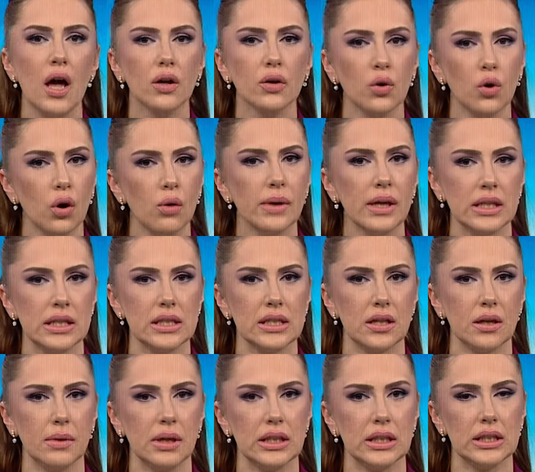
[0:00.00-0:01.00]
Görmek
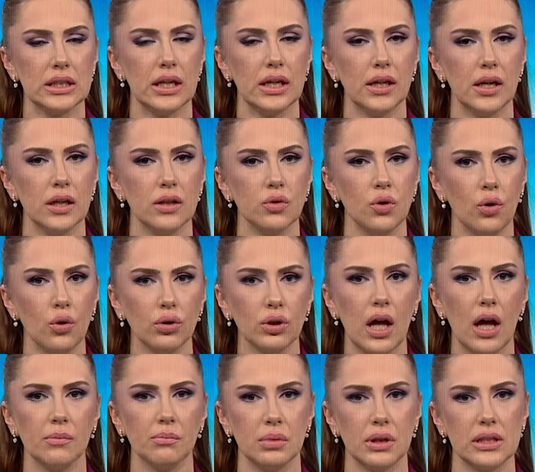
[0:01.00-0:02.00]
istemediklerine kör
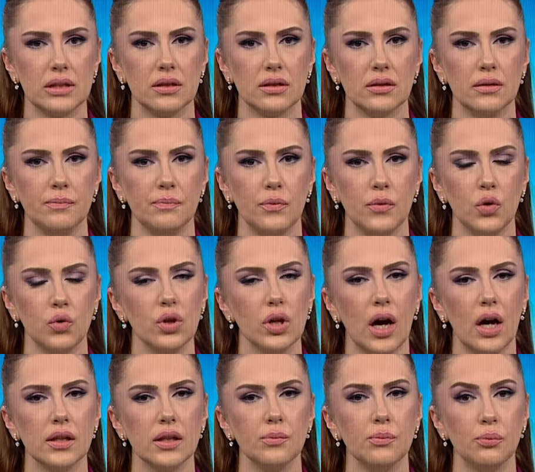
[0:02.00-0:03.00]
olan Batı
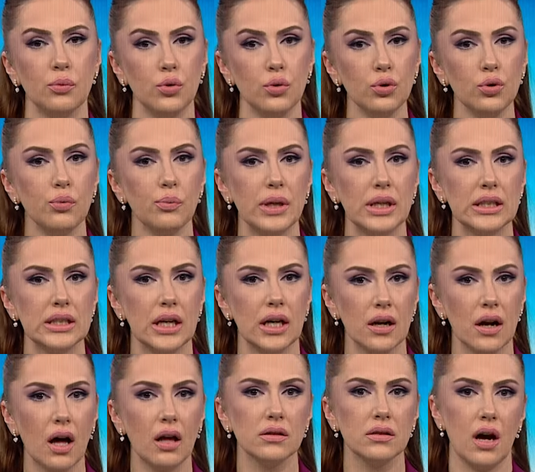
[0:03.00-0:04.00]
dünyayı büyük bir
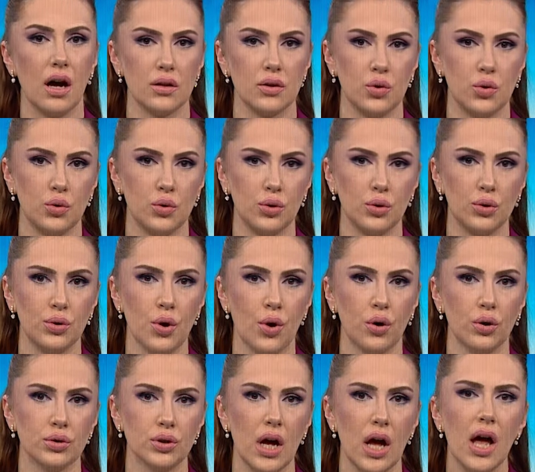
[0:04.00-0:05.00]
karanlığa
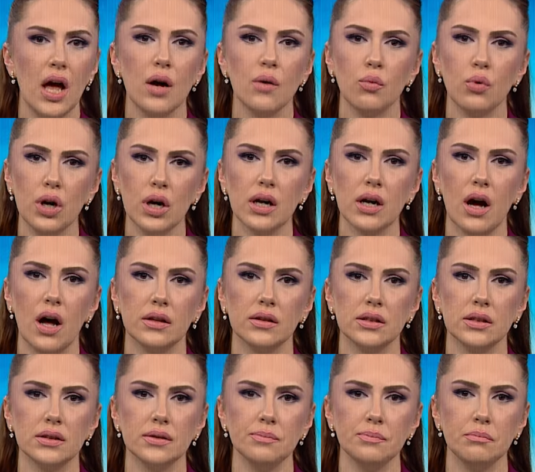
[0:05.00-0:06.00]
sürüklüyor. Bu
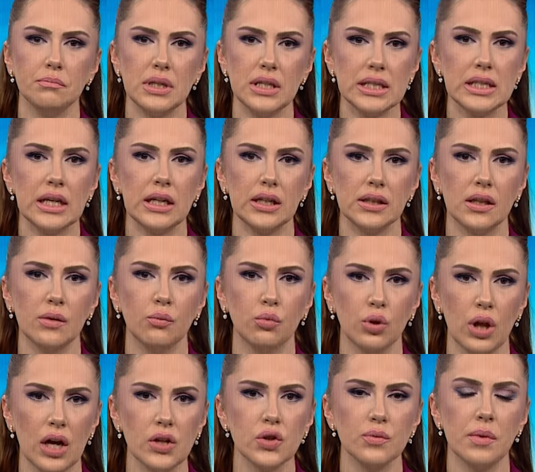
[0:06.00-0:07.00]
karanlığın bizlere de
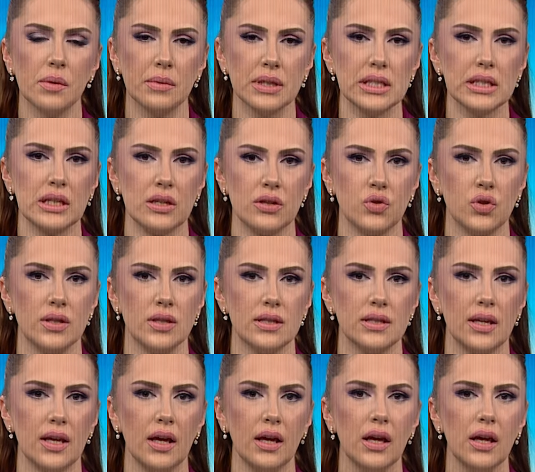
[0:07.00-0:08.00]
bulaşmaması
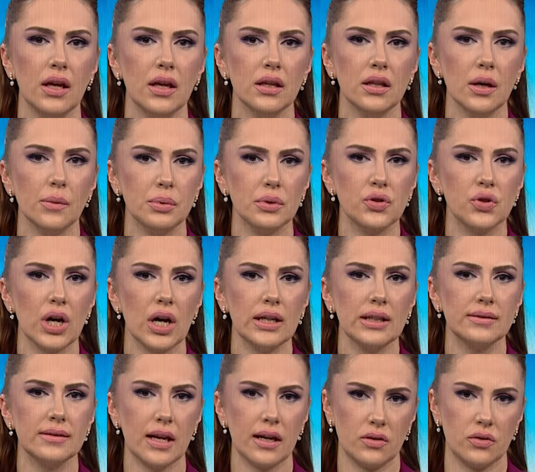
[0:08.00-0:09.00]
içinse yapacak
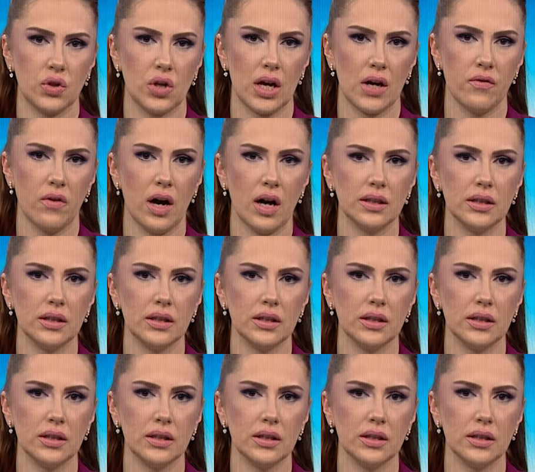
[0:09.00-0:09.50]
tek şey var